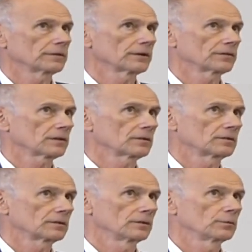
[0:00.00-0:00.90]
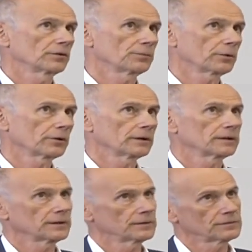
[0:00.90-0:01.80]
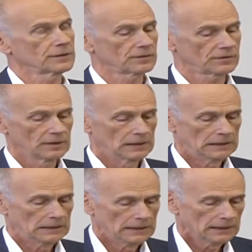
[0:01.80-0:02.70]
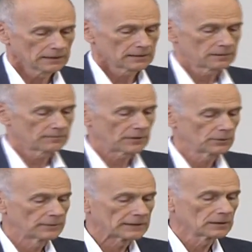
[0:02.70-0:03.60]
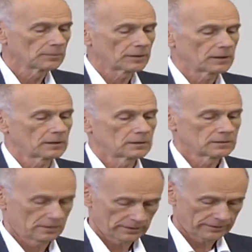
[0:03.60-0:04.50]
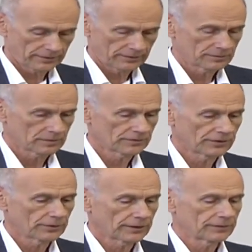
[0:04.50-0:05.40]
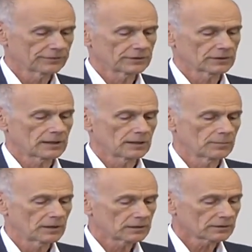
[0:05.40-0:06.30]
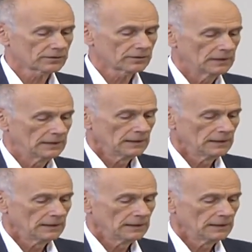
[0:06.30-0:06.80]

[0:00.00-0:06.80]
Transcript: Wie gesagt, Ursprünge jedenfalls ähm, unmittelbar in den Theorien von Karl Marx.